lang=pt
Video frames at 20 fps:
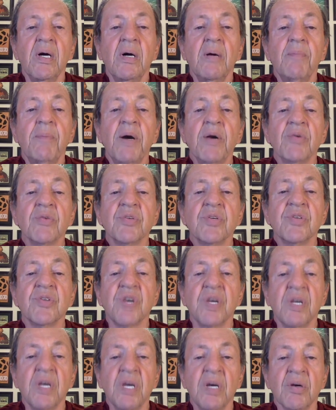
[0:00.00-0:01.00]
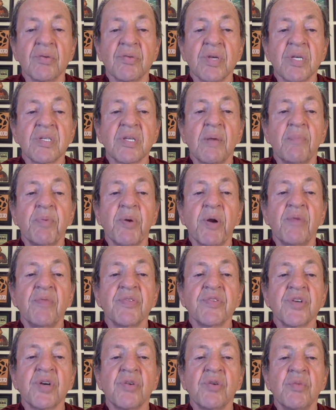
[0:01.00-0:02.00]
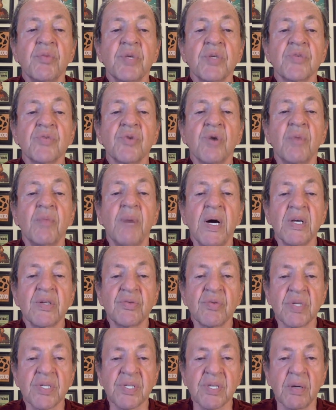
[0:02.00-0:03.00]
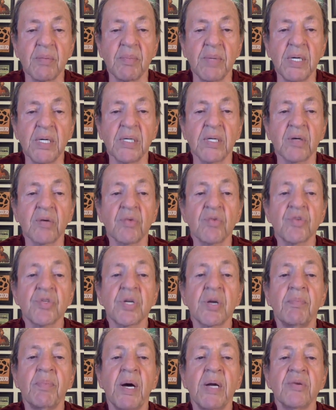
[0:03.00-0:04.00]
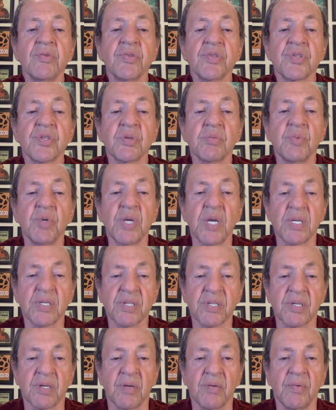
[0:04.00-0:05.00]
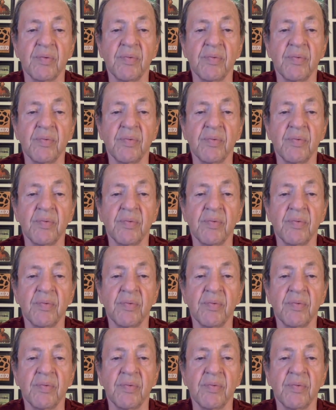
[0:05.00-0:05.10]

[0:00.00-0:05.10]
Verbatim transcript: Para os engenheiros, essa prova já começou há mais de uma semana com os trabalhos de simulação.